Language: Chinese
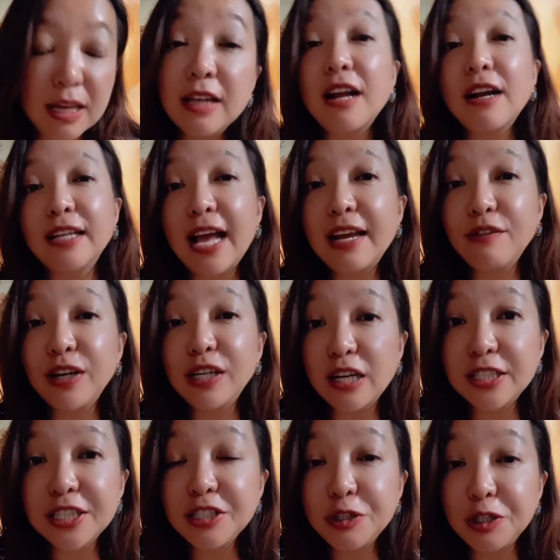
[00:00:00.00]
当然他也非常
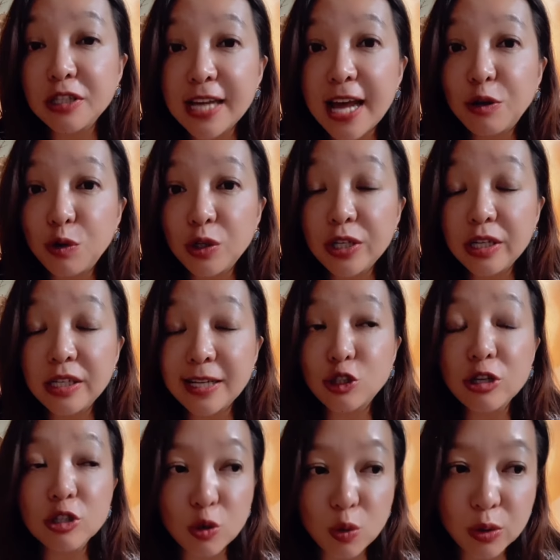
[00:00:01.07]
积极地参与一些
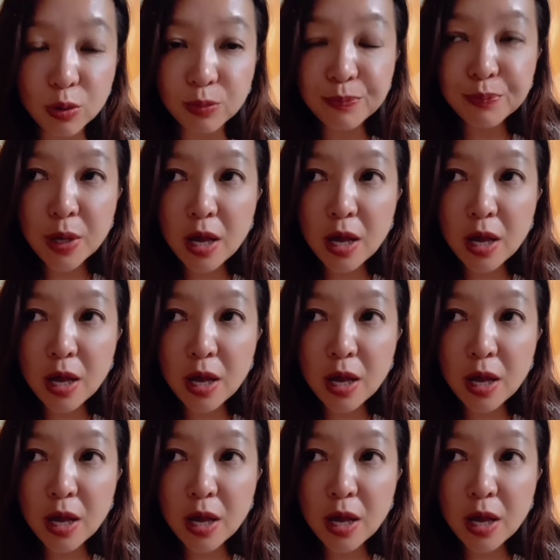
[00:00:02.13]
政治活动。